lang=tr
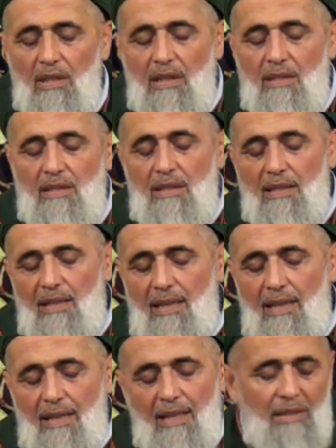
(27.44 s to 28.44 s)

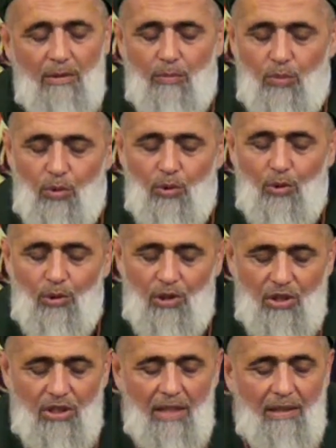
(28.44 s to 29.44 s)
Dolayısıyla e, bu
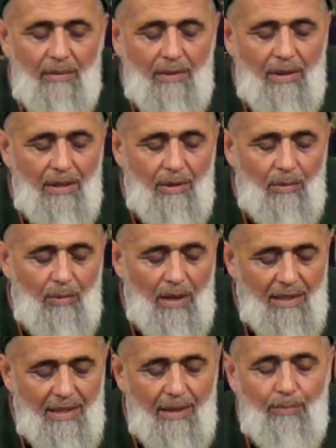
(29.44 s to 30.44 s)
işe e,
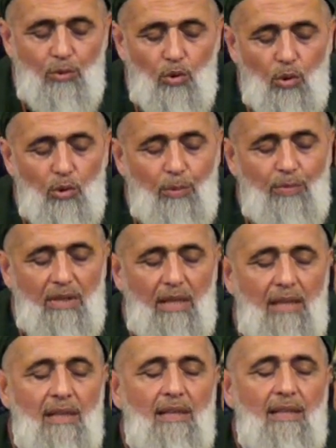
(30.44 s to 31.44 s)
adapte olup
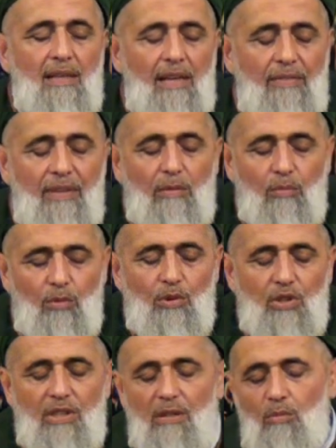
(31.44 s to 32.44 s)
da efendim
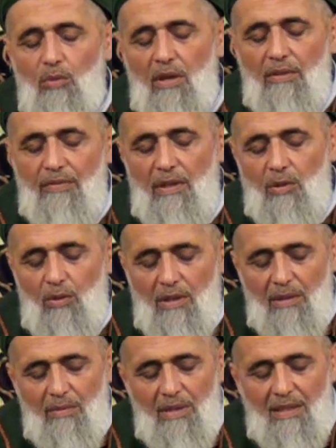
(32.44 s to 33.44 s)
bu işte muvaffak
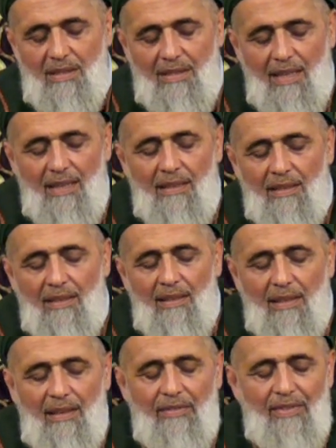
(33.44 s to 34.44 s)
olabilirsek
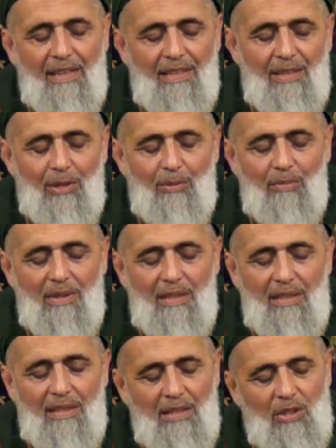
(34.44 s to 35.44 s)
efendim
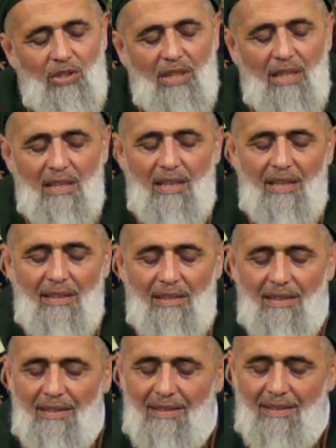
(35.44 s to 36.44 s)
e, inşallah
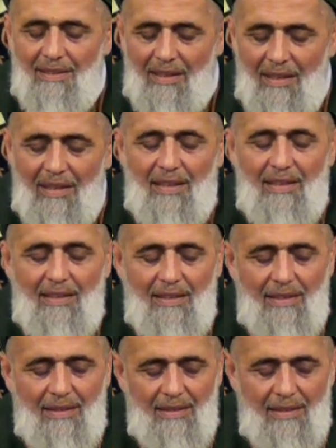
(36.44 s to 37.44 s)
e, daha